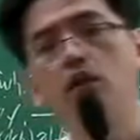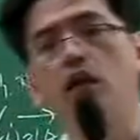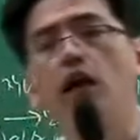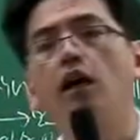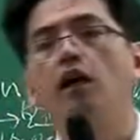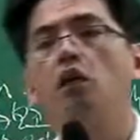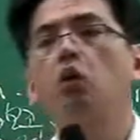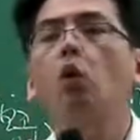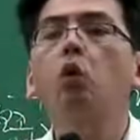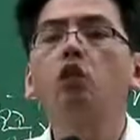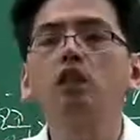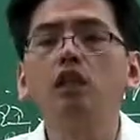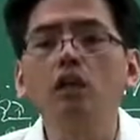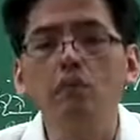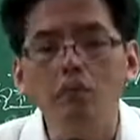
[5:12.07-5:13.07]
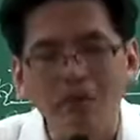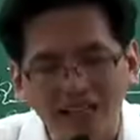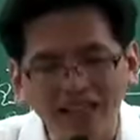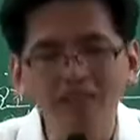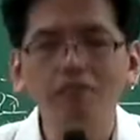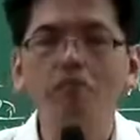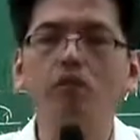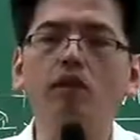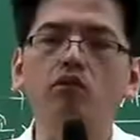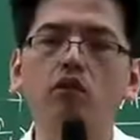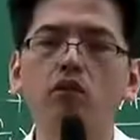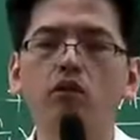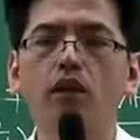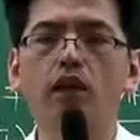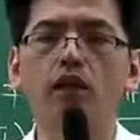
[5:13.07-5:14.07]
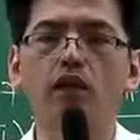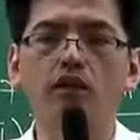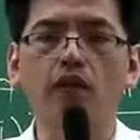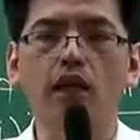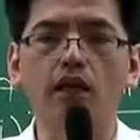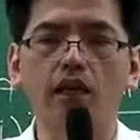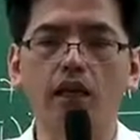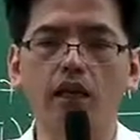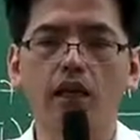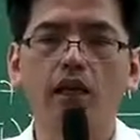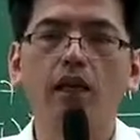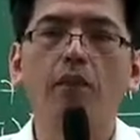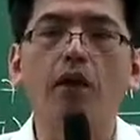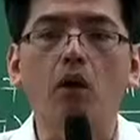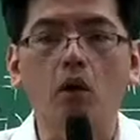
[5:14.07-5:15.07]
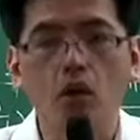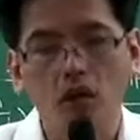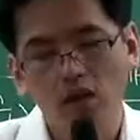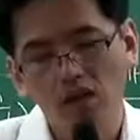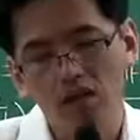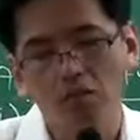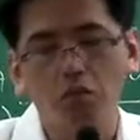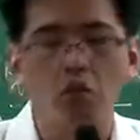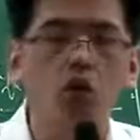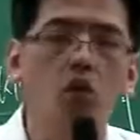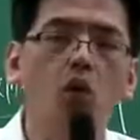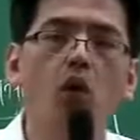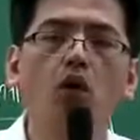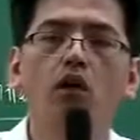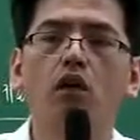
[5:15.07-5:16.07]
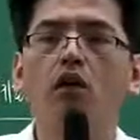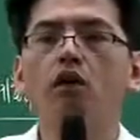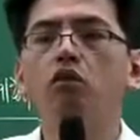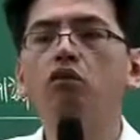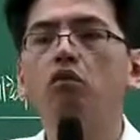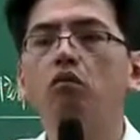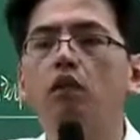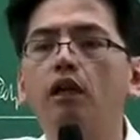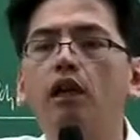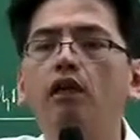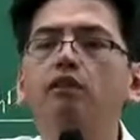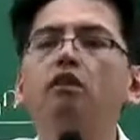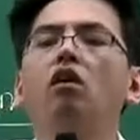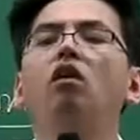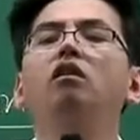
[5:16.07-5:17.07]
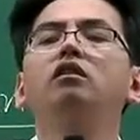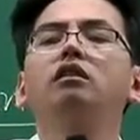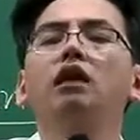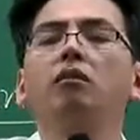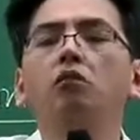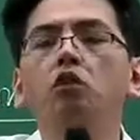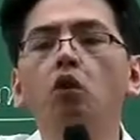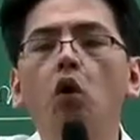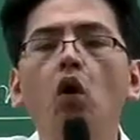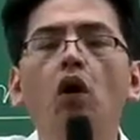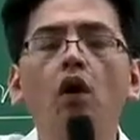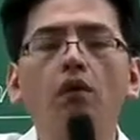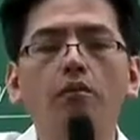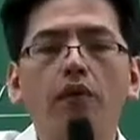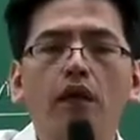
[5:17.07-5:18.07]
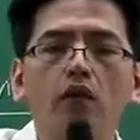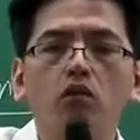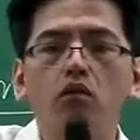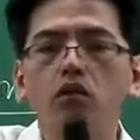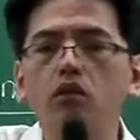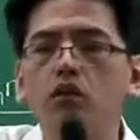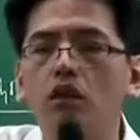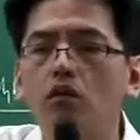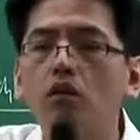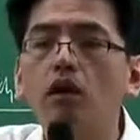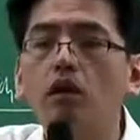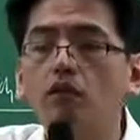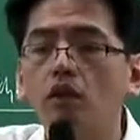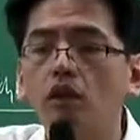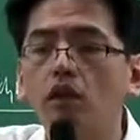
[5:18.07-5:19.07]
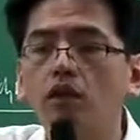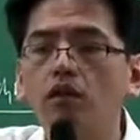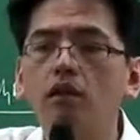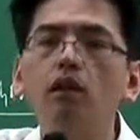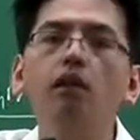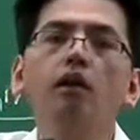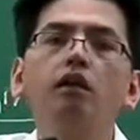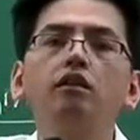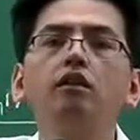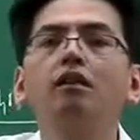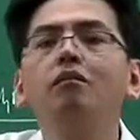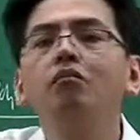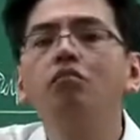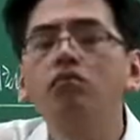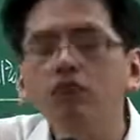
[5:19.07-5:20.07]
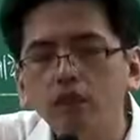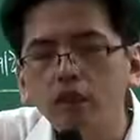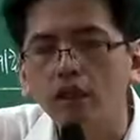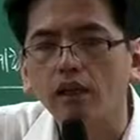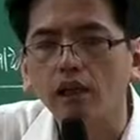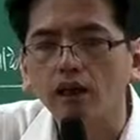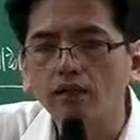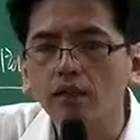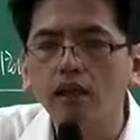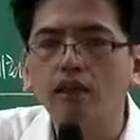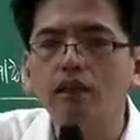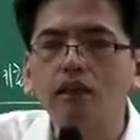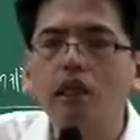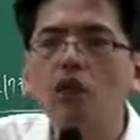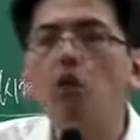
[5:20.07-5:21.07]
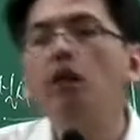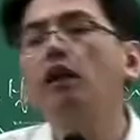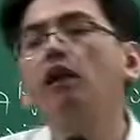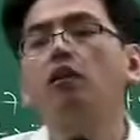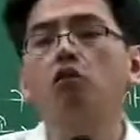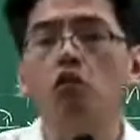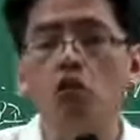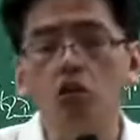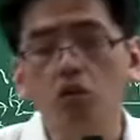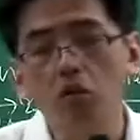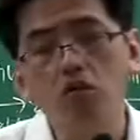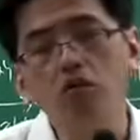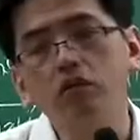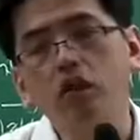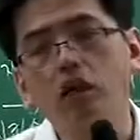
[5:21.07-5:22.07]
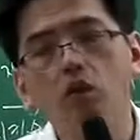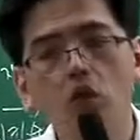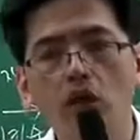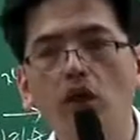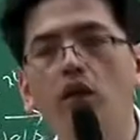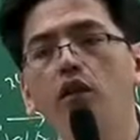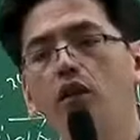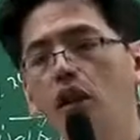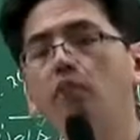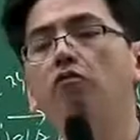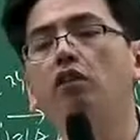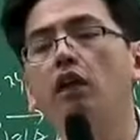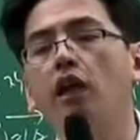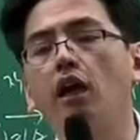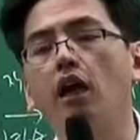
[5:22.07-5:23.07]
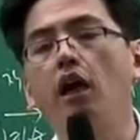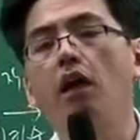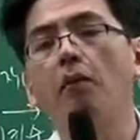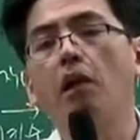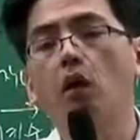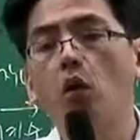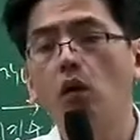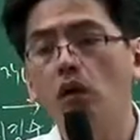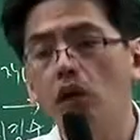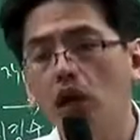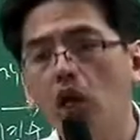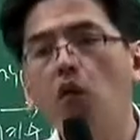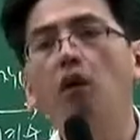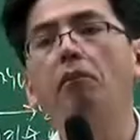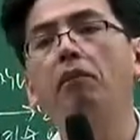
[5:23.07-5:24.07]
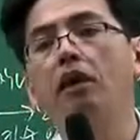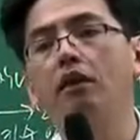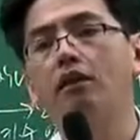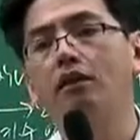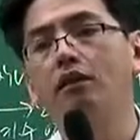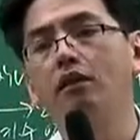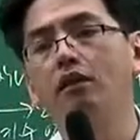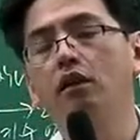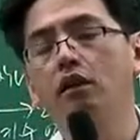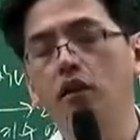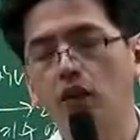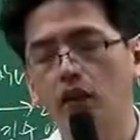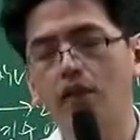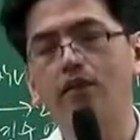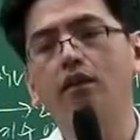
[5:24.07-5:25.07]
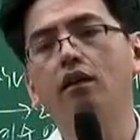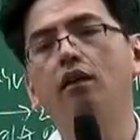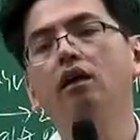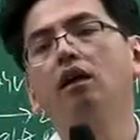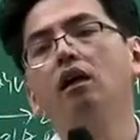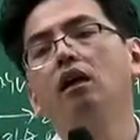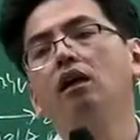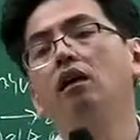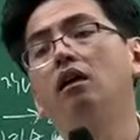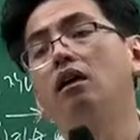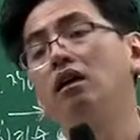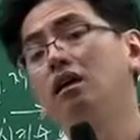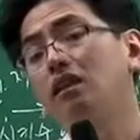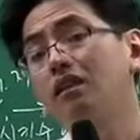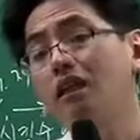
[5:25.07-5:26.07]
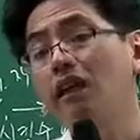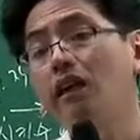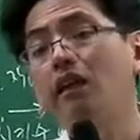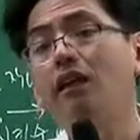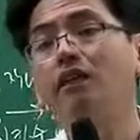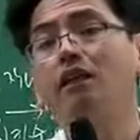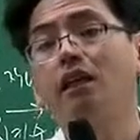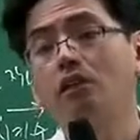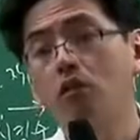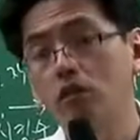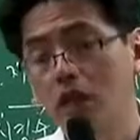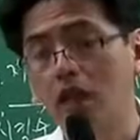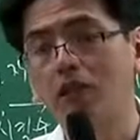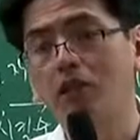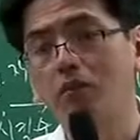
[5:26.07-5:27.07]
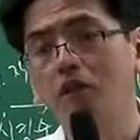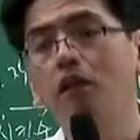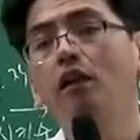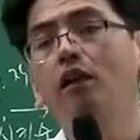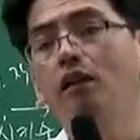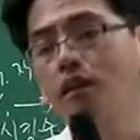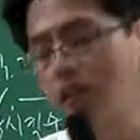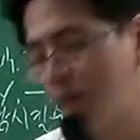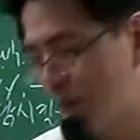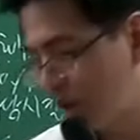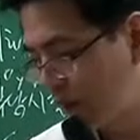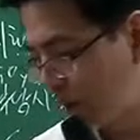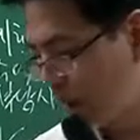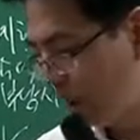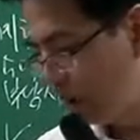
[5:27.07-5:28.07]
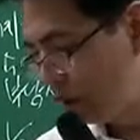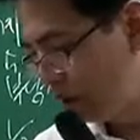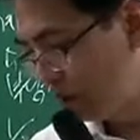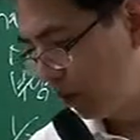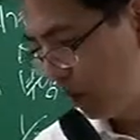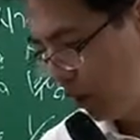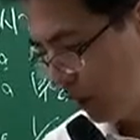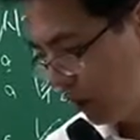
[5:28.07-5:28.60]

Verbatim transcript: 자, 토지만 매수 청구를 하는 것이 아니라 바로 어, 모두 건축물이나 정착물도 매수 청구를 할수 있다 해서 시험 문제는 항상 예외를 가지고 요즘에 구성이 되기 때문에 바로 예외 파트 여기서 어, 세 가지를 가지고 쟁점을 삼게 됩니다.